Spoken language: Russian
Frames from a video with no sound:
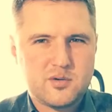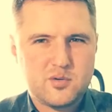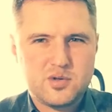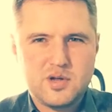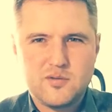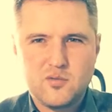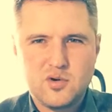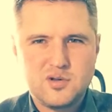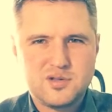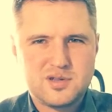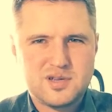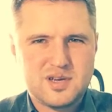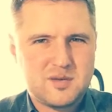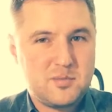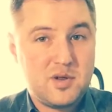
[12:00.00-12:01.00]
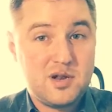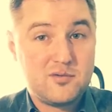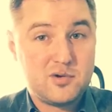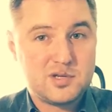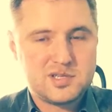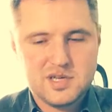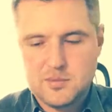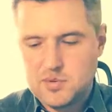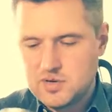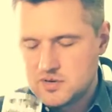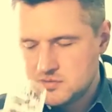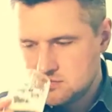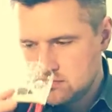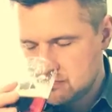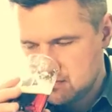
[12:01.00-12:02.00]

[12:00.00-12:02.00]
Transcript: такой, довольно-таки хмелевой запах.